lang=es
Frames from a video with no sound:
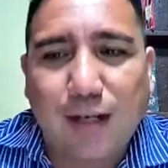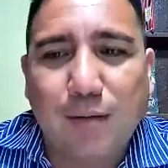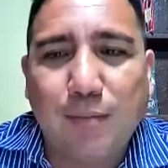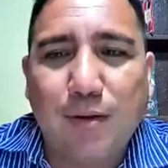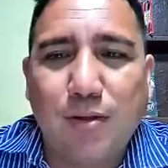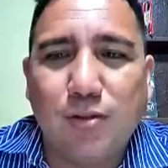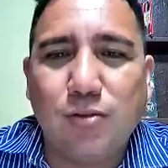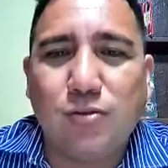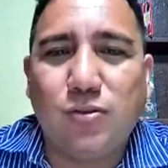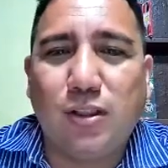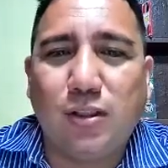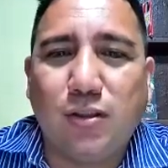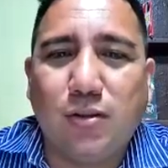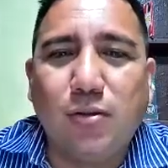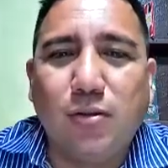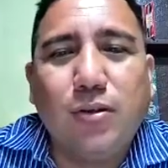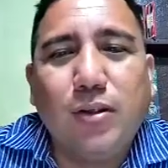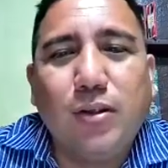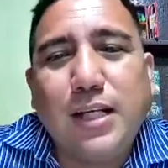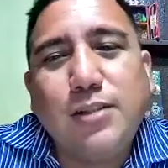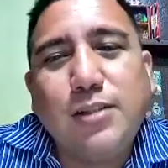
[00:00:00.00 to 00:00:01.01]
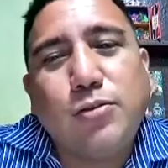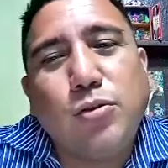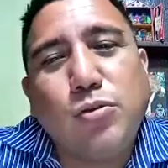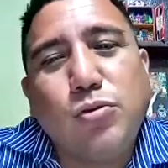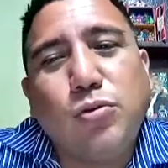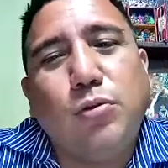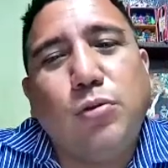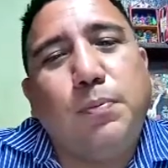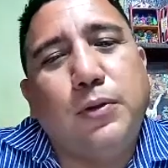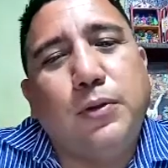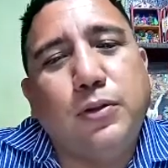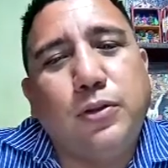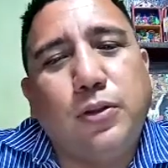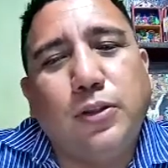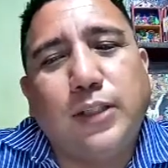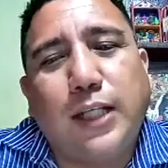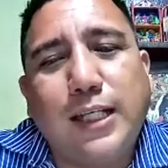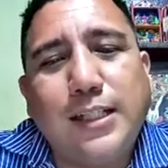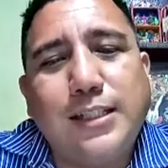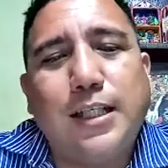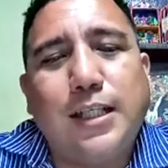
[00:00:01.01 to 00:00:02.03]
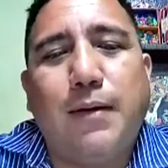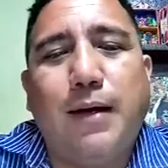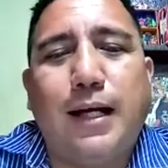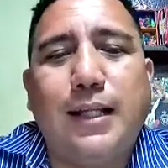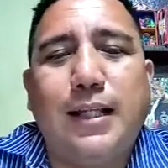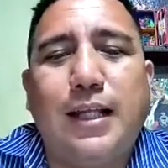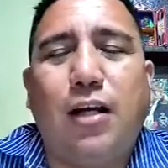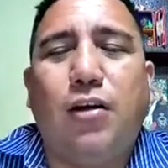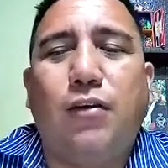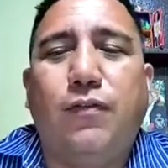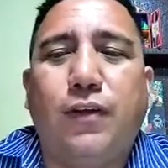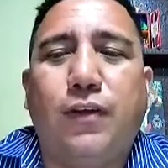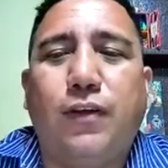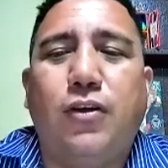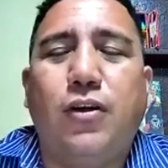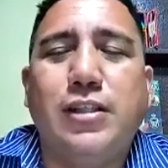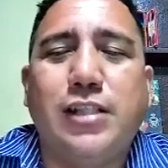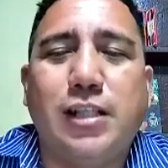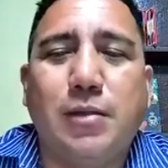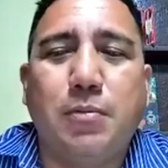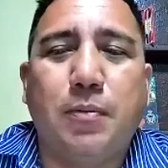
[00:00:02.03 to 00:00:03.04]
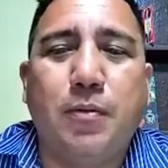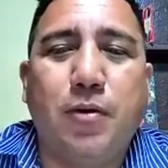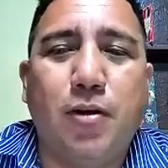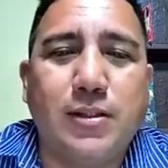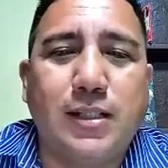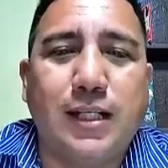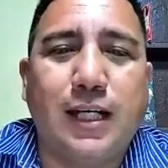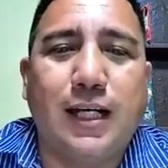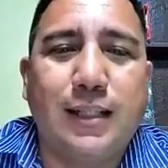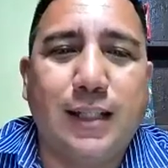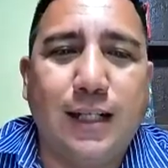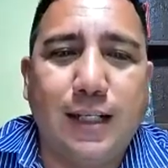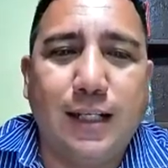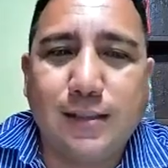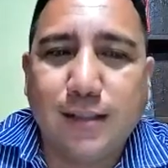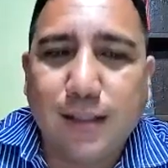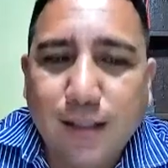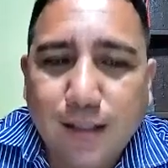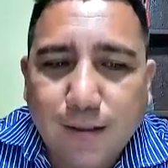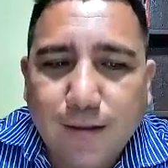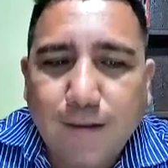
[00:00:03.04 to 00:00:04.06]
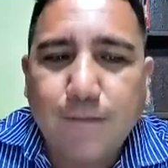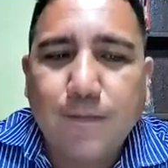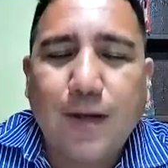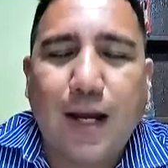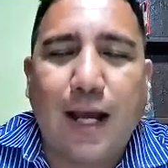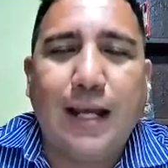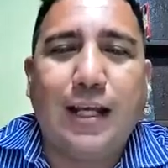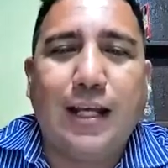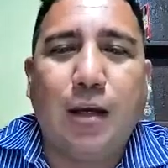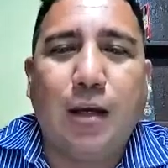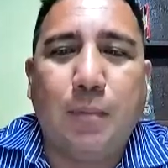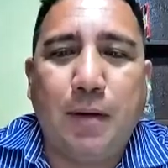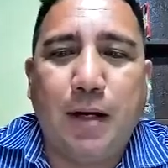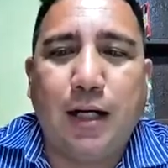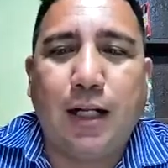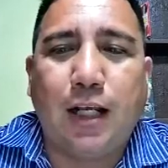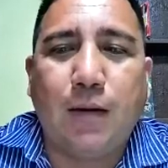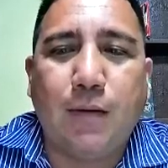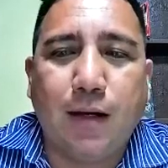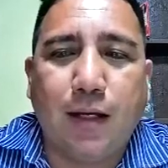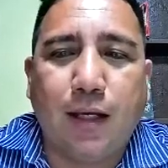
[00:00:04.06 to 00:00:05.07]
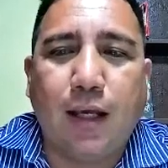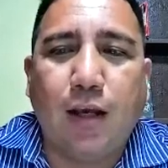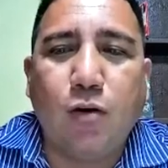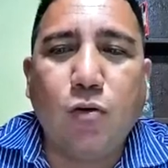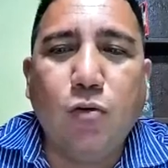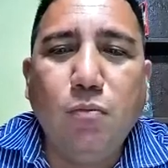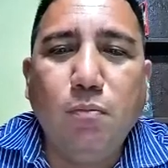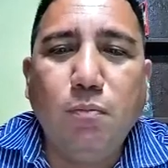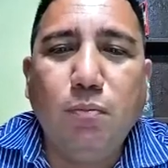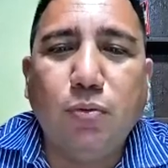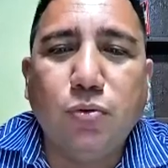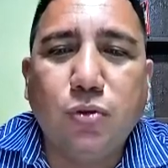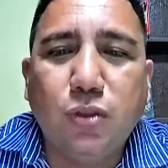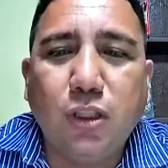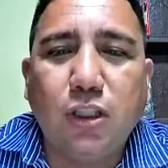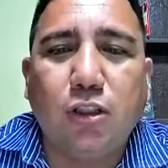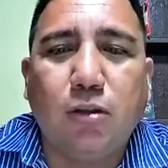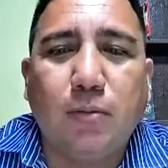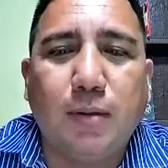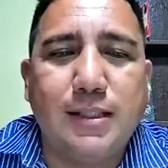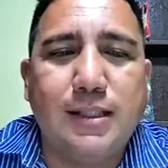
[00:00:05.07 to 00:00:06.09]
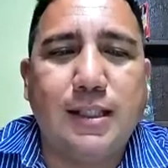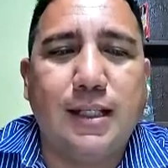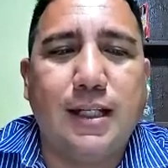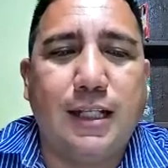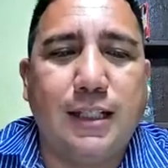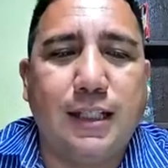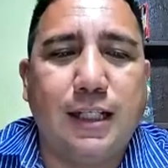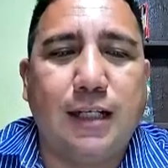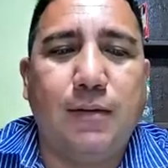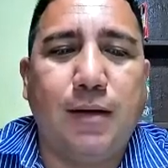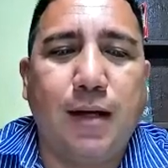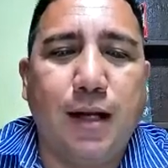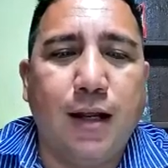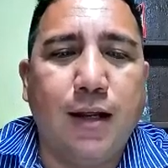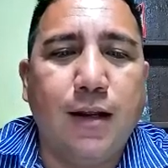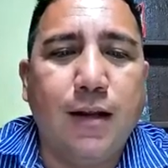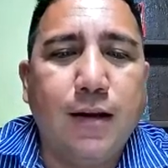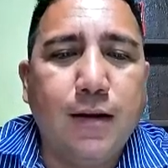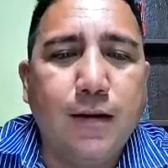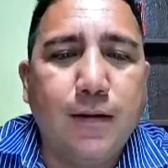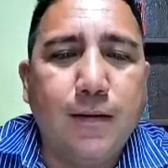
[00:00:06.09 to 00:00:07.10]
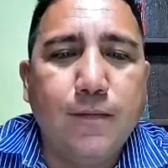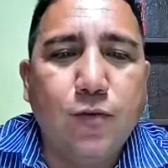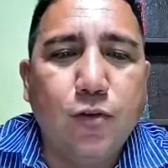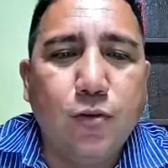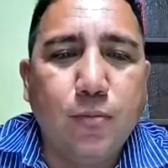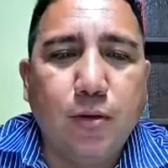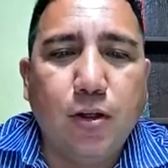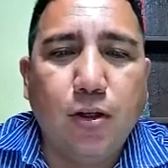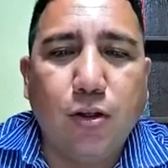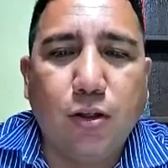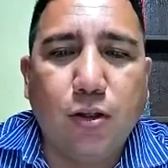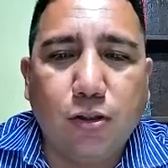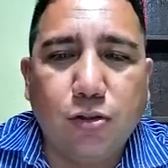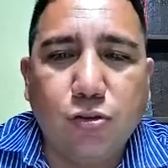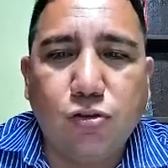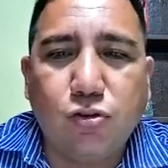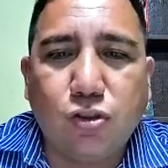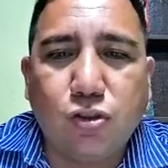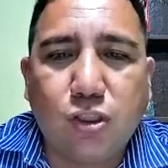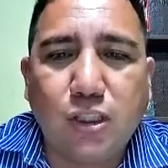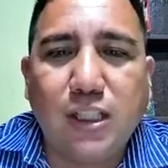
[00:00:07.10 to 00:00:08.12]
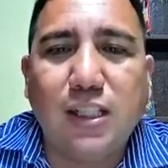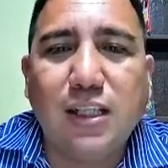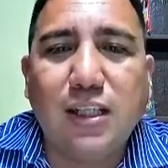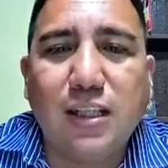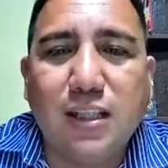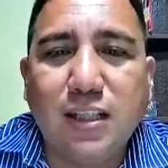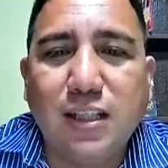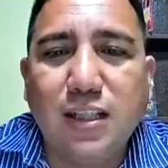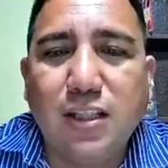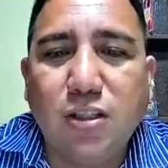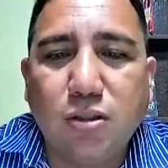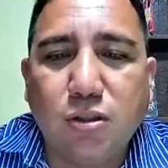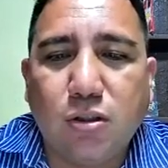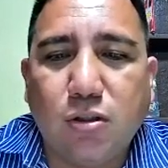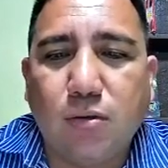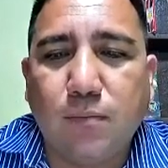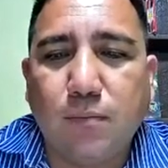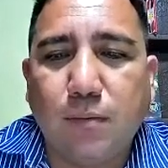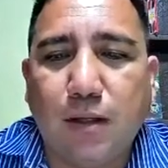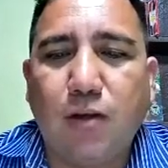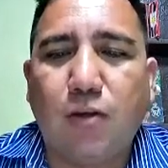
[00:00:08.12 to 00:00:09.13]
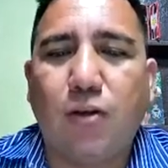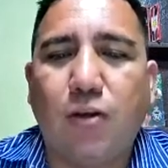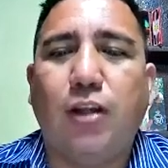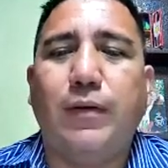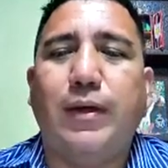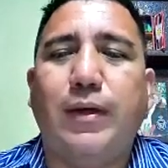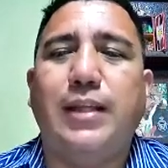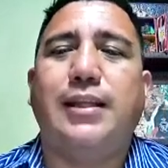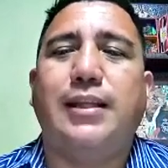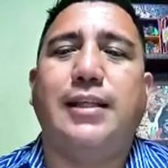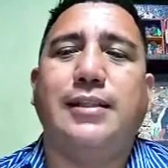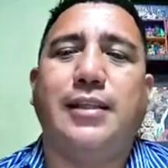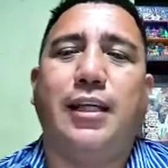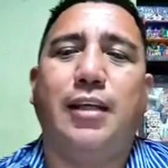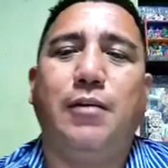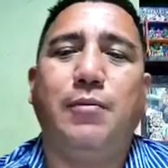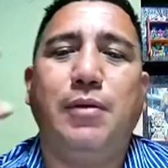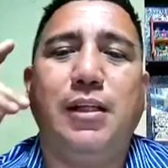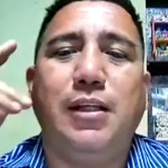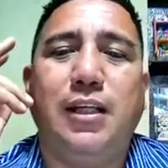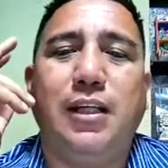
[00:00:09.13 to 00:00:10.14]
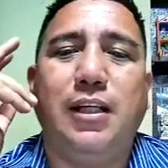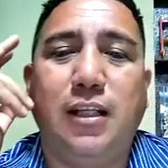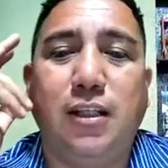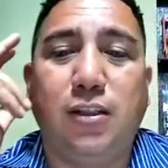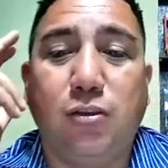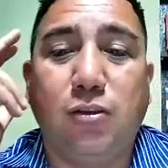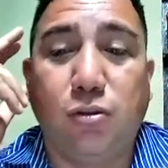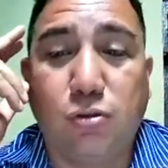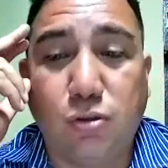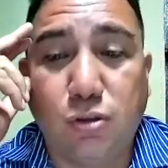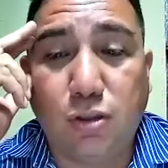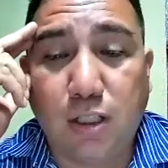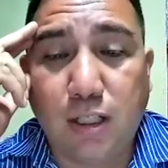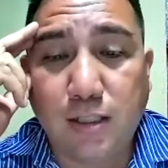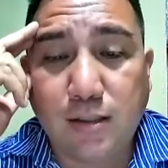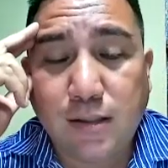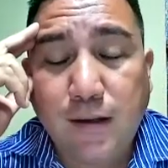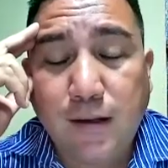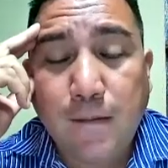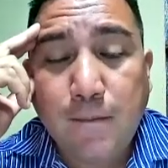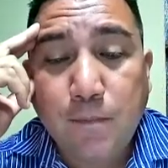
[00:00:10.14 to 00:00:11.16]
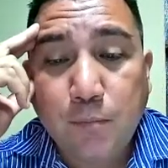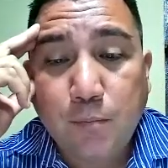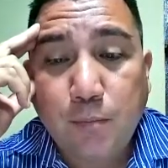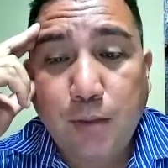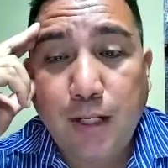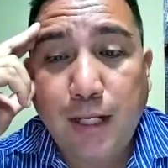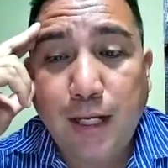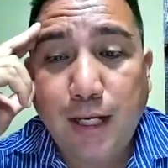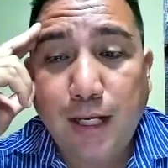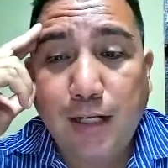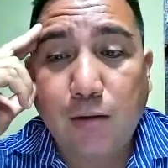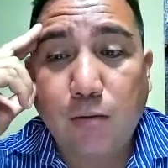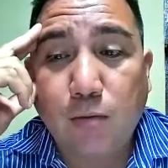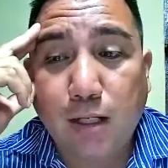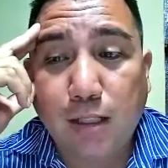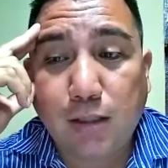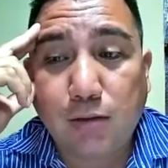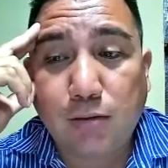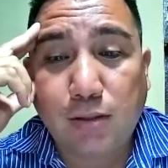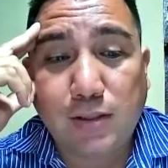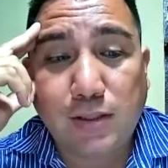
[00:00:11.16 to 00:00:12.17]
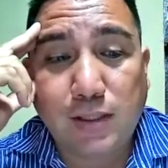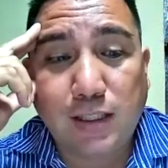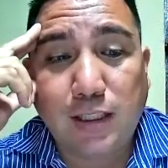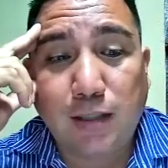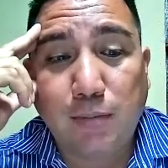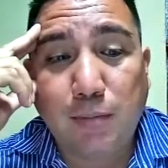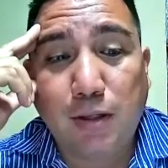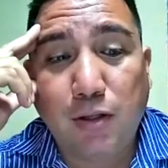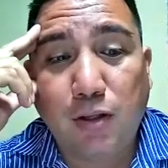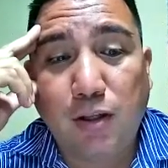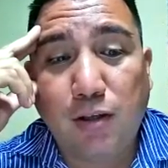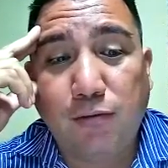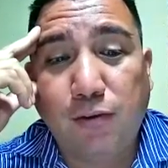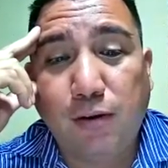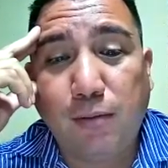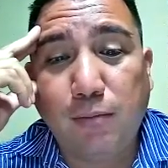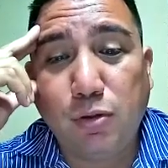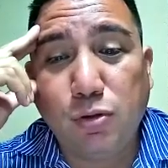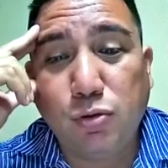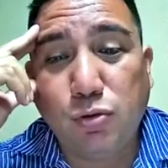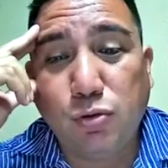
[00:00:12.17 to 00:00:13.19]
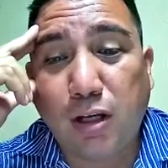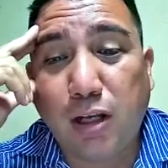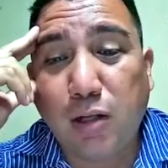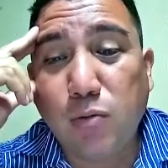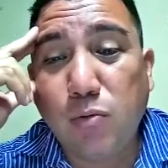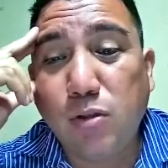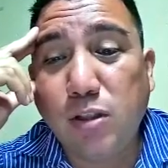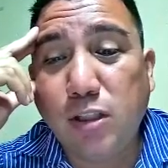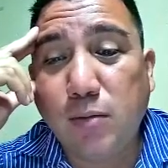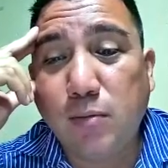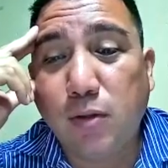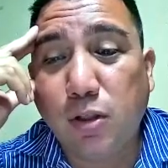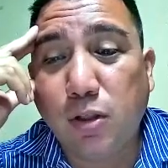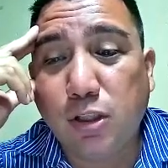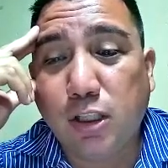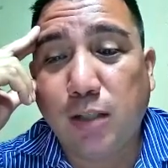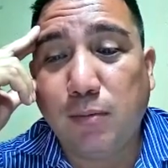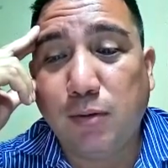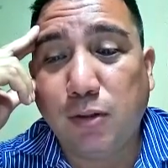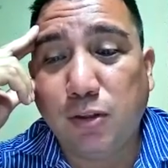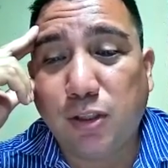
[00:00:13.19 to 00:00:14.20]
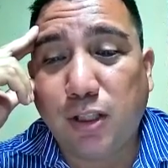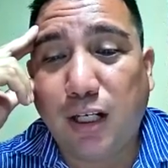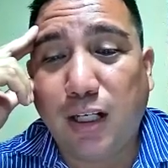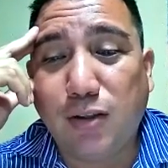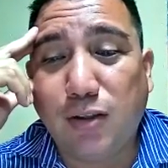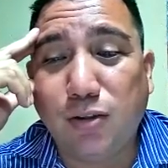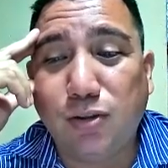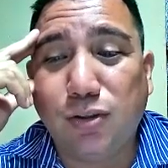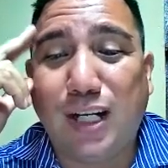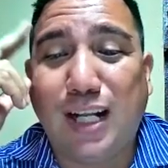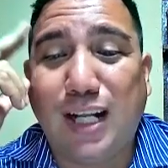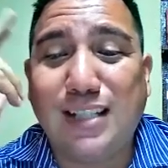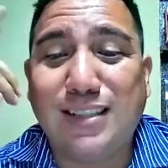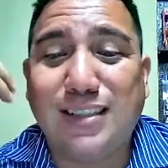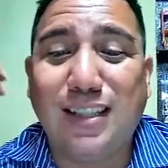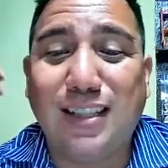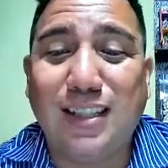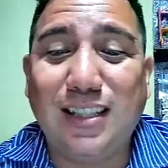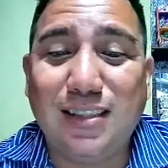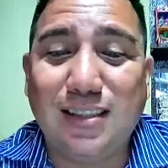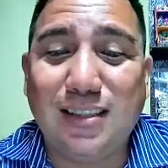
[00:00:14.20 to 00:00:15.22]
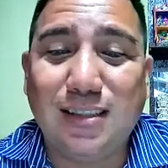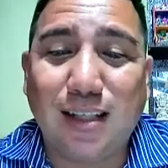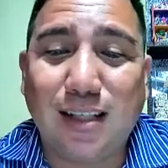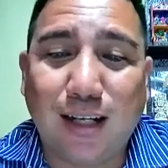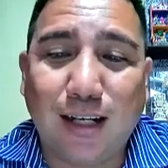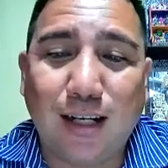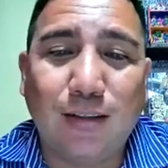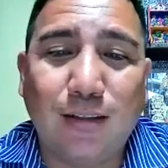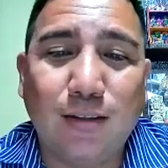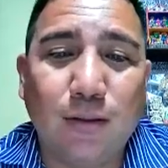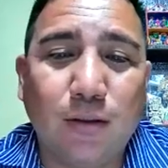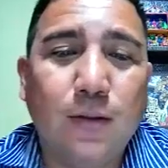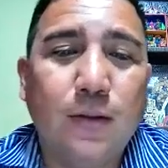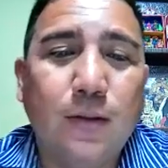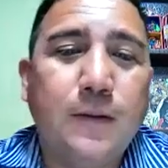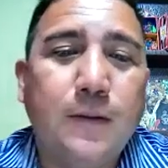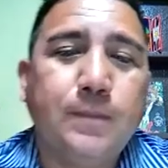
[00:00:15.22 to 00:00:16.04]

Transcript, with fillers: en el menos 5. Esos son sus puntos. Ahí se va a ganar los frijoles del pupilo del San Andrés. Hay que esperar que baje un puntito más en la tabla. Número 2, Tildillo. Valor de venta 6.500 soles. Viene a llegar cuarto a siete y medio de famoso en el último lote de Monterrico tras Instagram. ¿no?